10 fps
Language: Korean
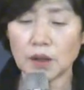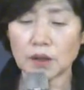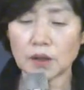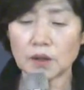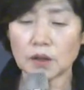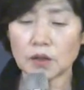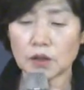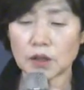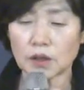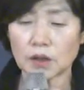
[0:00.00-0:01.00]
그랬더니 그
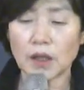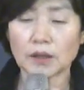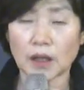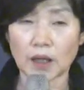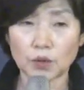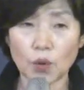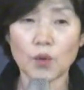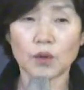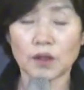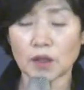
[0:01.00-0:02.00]
여자는
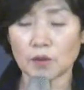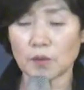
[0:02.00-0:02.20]
다동이라고